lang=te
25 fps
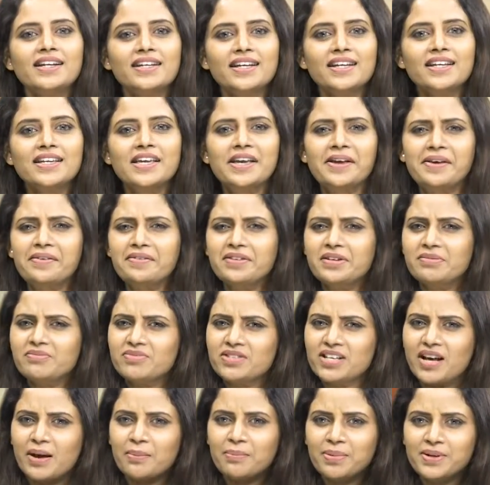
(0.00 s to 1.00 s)
అంటే కేవలం
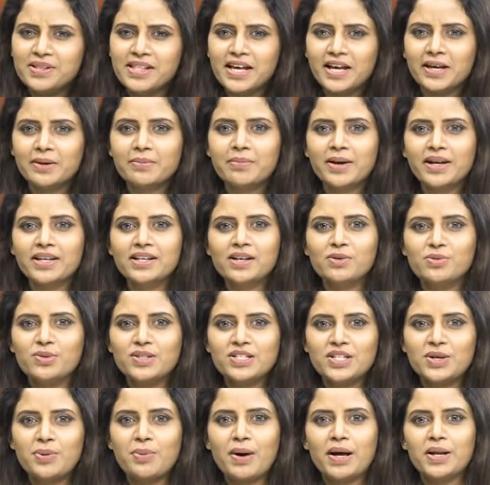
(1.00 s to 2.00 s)
సాంప్రదాయమైన
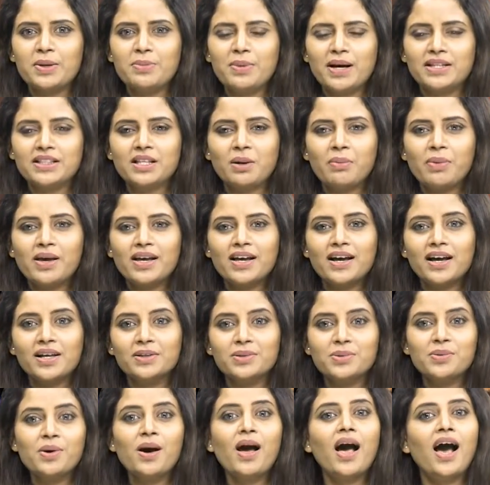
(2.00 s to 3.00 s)
ఉత్సవాలు మాత్రమే
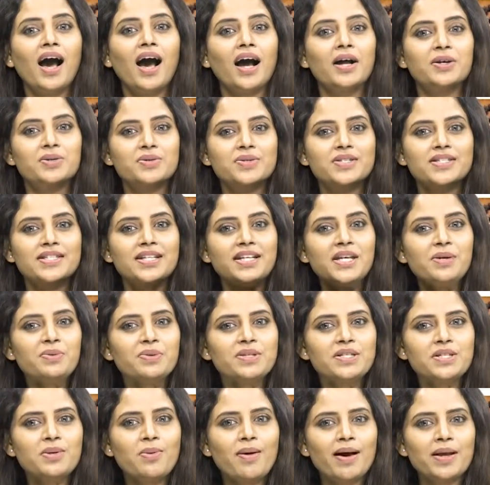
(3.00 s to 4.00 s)
కాదు అటు సినీ
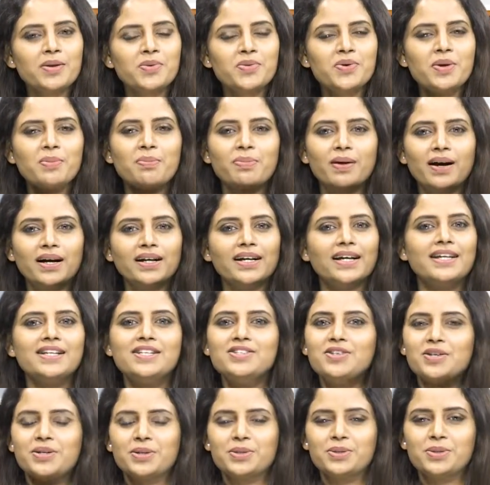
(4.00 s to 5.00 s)
ఉత్సవాలు కూడా బాగానే
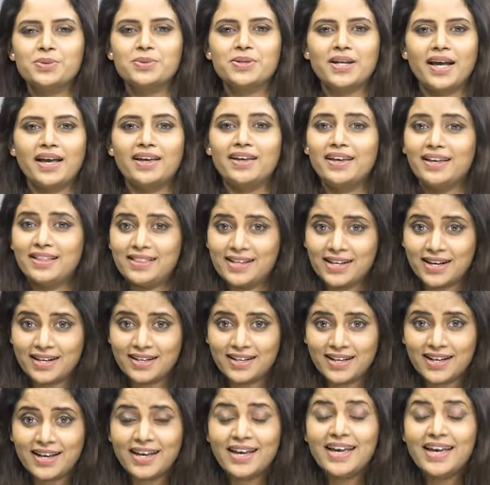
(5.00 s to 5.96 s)
జరుగుతుంటాయి ఎందుకంటే